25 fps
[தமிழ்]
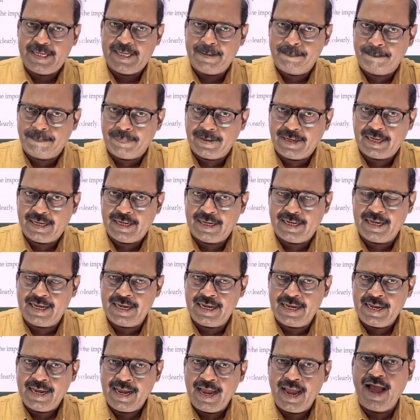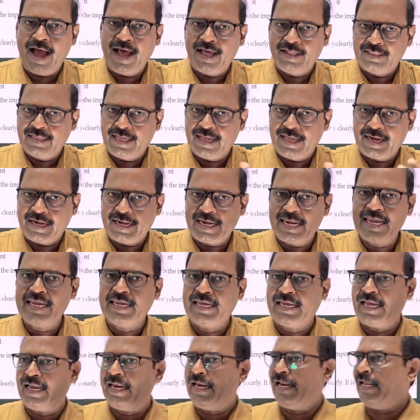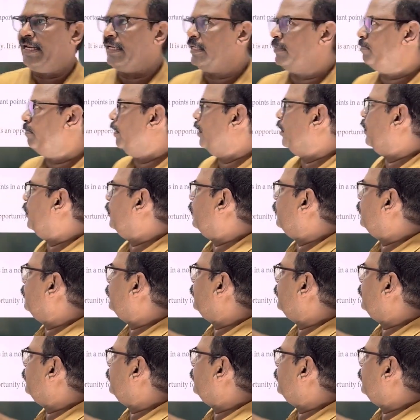இப்போ அதை ரீகலெக்ட் பண்ணணும்